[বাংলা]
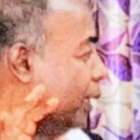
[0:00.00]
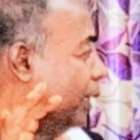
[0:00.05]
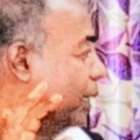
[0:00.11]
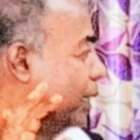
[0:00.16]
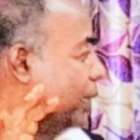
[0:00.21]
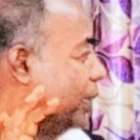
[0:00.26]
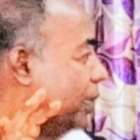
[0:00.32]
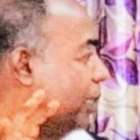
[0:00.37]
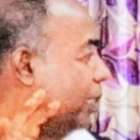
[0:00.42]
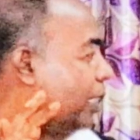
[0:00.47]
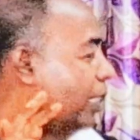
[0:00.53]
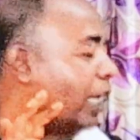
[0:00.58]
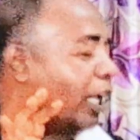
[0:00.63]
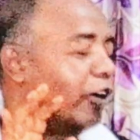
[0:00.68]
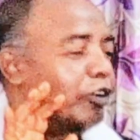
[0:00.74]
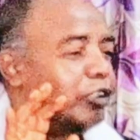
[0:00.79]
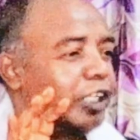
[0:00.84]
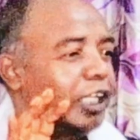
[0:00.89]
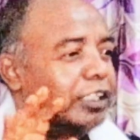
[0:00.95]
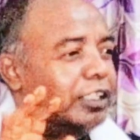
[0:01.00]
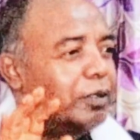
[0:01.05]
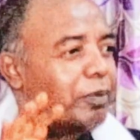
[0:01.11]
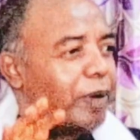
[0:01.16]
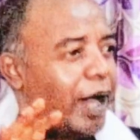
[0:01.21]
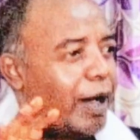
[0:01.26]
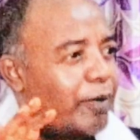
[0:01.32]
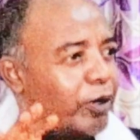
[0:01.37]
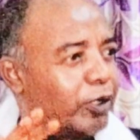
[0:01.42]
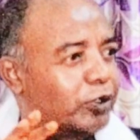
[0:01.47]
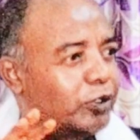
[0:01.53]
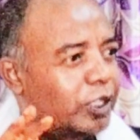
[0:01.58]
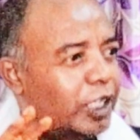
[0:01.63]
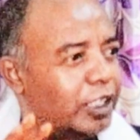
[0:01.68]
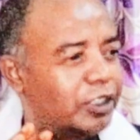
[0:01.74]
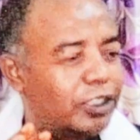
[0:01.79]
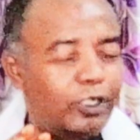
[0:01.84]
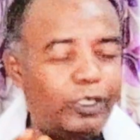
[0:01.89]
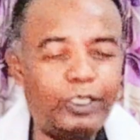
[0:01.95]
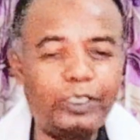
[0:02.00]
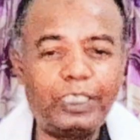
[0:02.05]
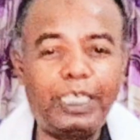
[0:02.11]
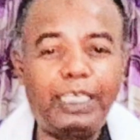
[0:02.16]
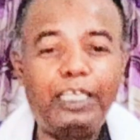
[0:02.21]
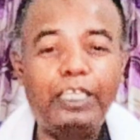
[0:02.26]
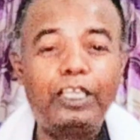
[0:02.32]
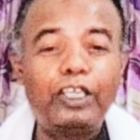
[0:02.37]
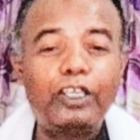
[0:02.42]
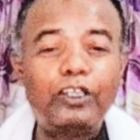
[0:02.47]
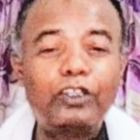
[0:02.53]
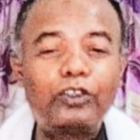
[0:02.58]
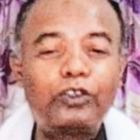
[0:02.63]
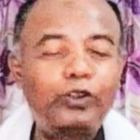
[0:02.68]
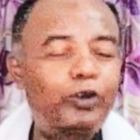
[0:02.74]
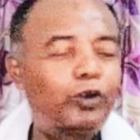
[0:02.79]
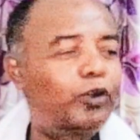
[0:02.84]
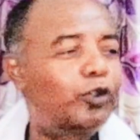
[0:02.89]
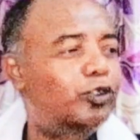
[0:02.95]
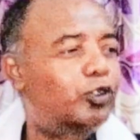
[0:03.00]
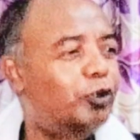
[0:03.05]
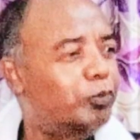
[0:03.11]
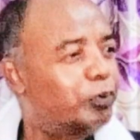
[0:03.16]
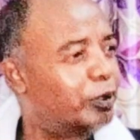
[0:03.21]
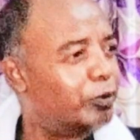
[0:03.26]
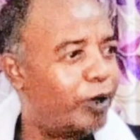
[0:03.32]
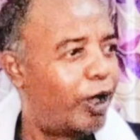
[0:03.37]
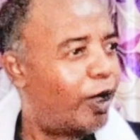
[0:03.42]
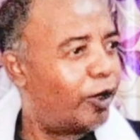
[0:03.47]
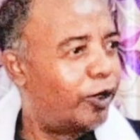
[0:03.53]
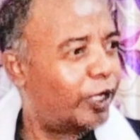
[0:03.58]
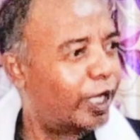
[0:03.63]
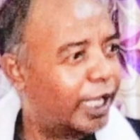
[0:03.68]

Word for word: আর কি লালন সাহেজির ভাব অর্থটা ছিল যে তুই নতুন বিবাহ